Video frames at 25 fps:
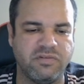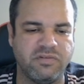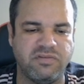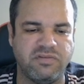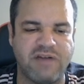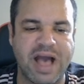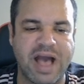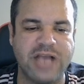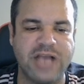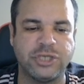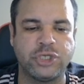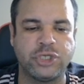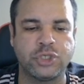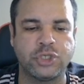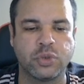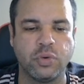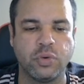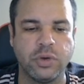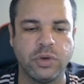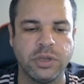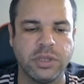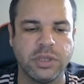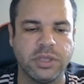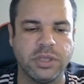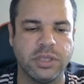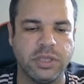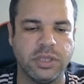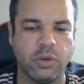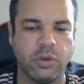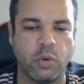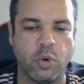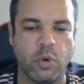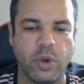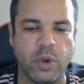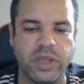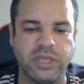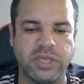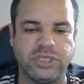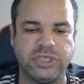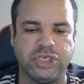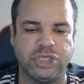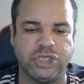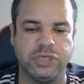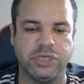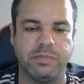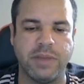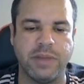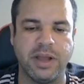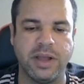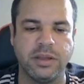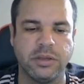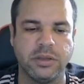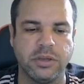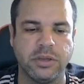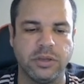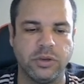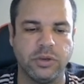Vasco e Curitiba,